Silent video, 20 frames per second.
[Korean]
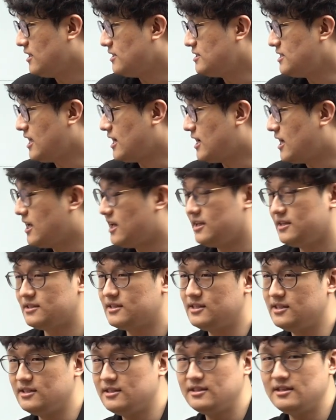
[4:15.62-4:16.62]
제가
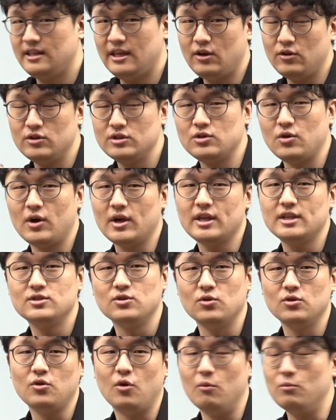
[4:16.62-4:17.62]
그 이거는 정확히
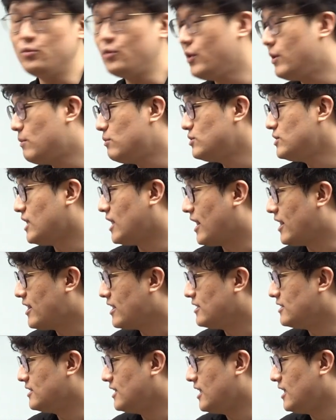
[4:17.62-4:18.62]
저는 검토해 보진
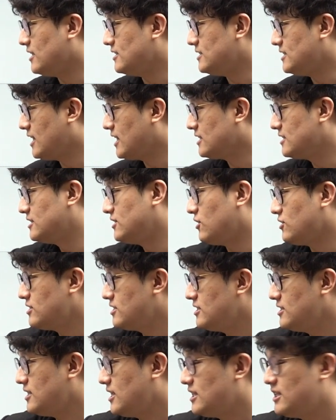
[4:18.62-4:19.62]
않았는데 제가
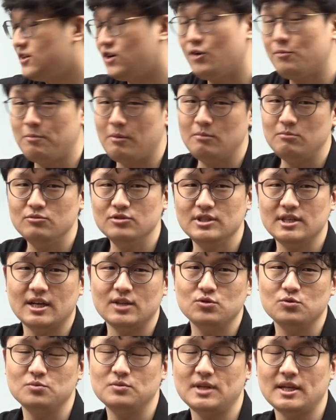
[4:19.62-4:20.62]
들었을 때 특허법 문제가
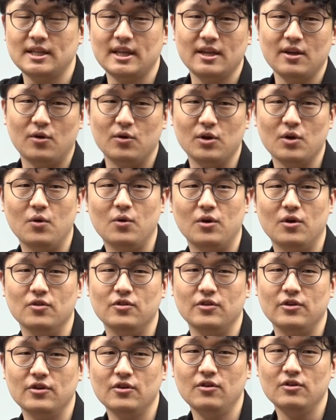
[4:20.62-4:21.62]
좀 상당히
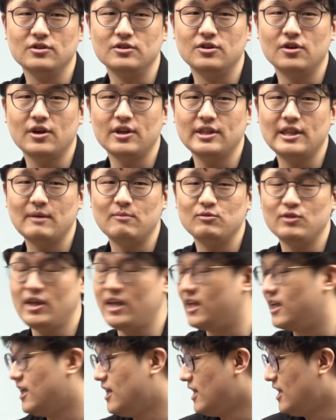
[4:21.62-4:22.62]
어려웠거든요. 그렇기
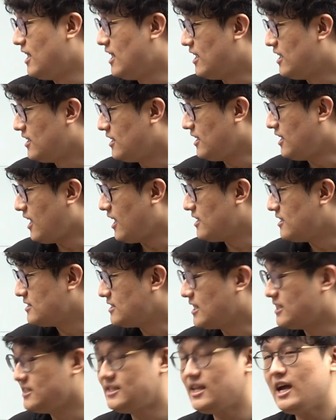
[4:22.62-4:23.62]
때문에 이게
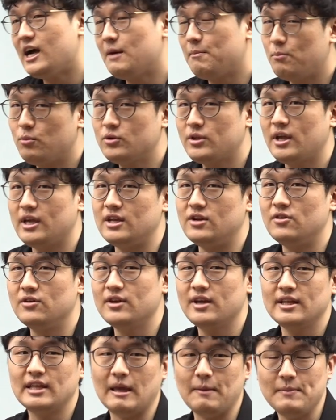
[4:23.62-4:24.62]
생각보다 이런
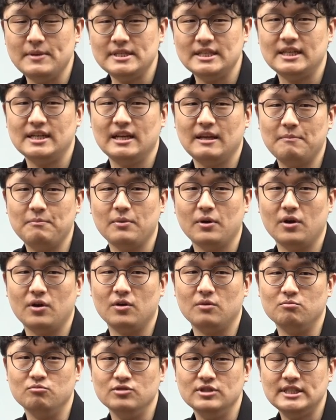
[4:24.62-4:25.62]
게 데미지를 입혀요.
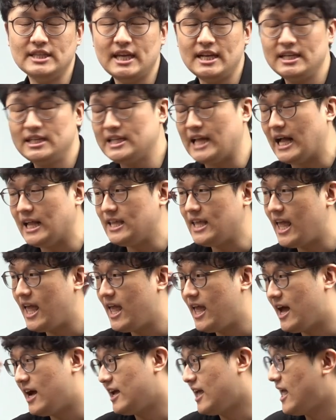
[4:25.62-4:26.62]
문제를
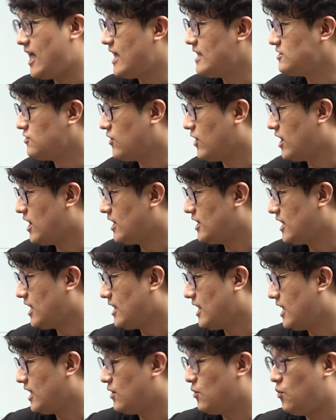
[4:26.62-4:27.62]
난해하게 해석하게
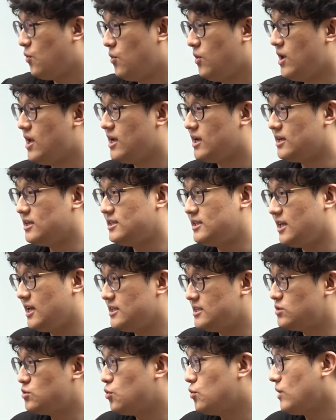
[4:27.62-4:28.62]
되고 그때
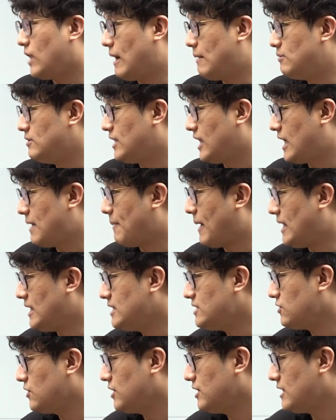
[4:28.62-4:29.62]
이제 손압을 되게 많이
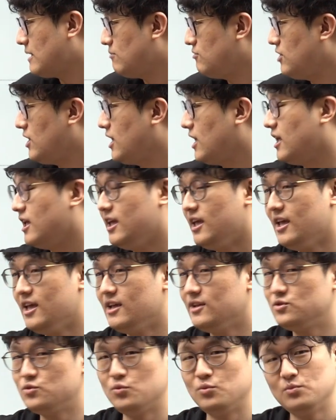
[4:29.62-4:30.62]
썼기 때문에
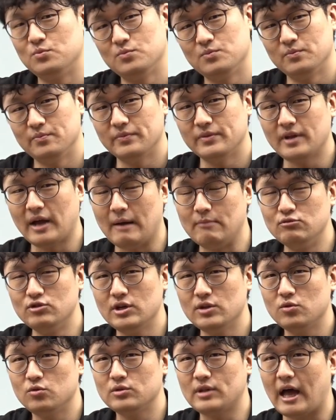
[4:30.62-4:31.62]
좀
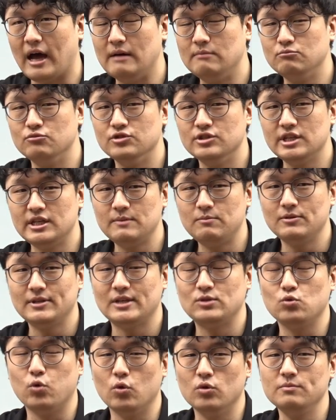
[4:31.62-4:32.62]
아무래도 다음 문제를 풀 때
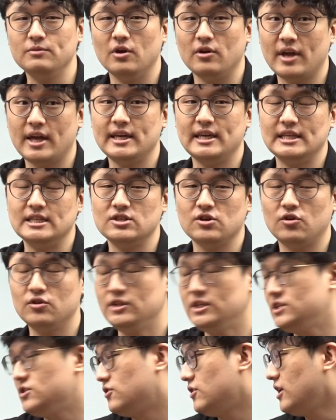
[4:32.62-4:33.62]
조금 영향이 있죠
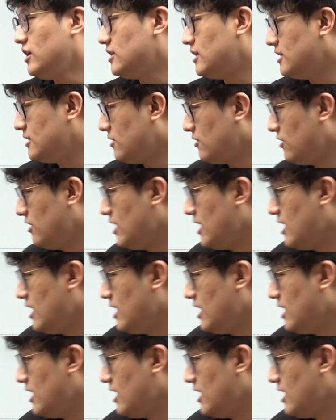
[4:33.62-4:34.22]
컨디션에 그래서